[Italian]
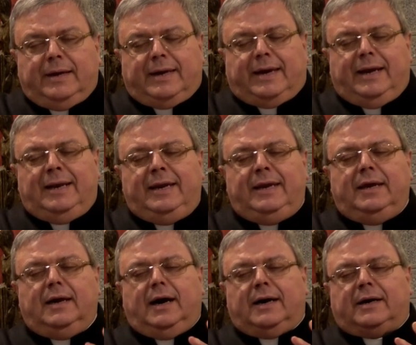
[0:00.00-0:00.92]
che
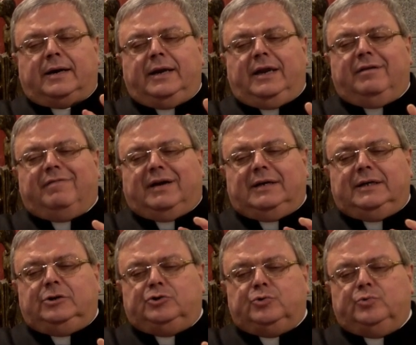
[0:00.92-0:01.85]
lì arriva,
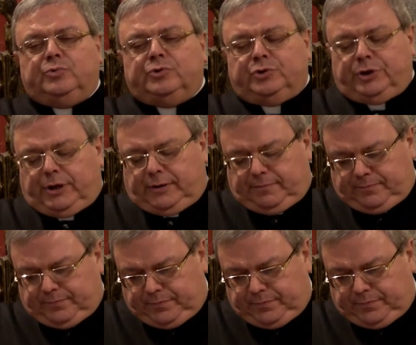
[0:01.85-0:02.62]
lì giunge